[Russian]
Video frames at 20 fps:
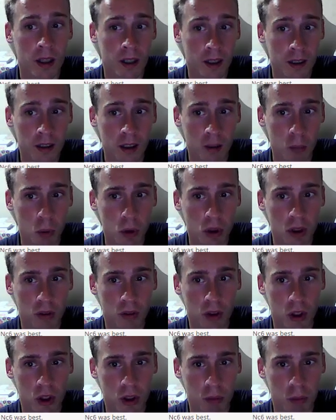Итак, после
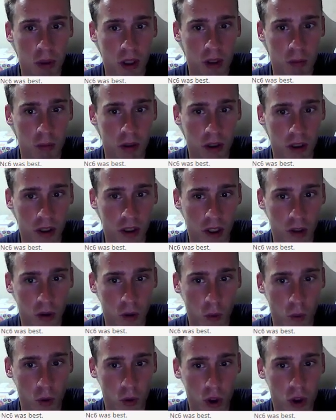ферзь g5 белые
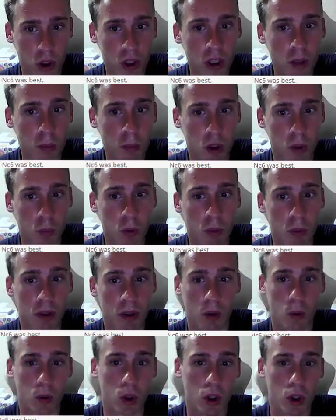играют конь h3. Почему
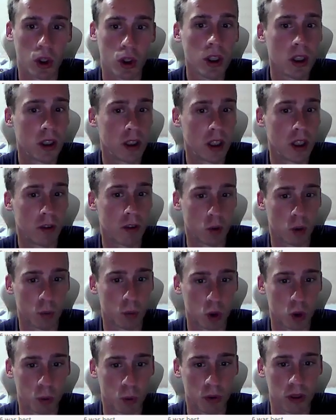именно конь h3? Идея в том,
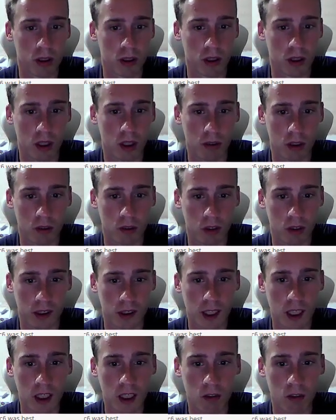чтобы не закрывать
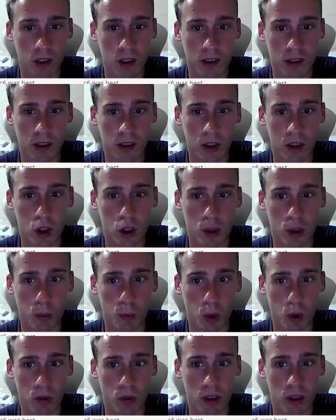ферзя, и ферзь в дальнейшем
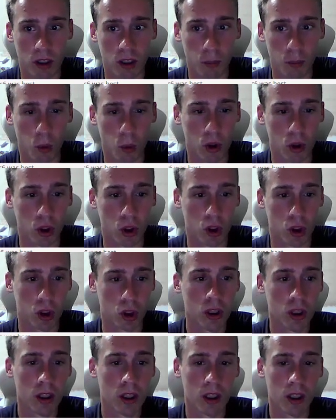мог выйти на поле
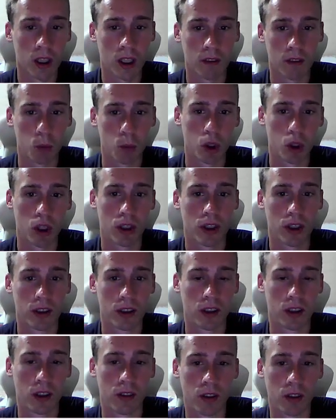g4. Это вообще одна из
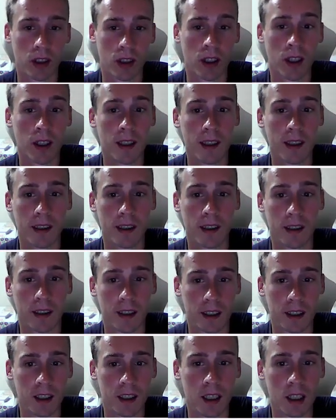основных э,
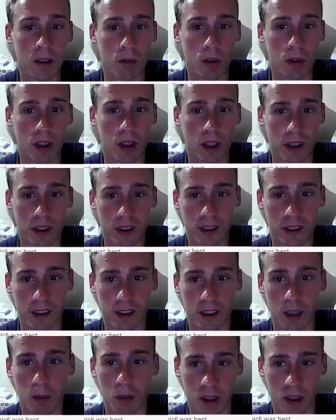идей в данной
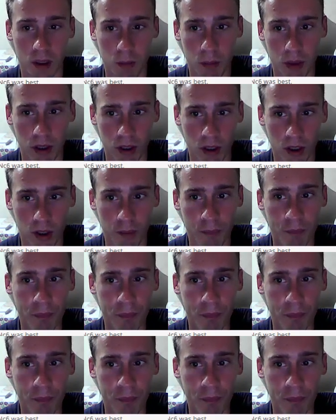системе за белых.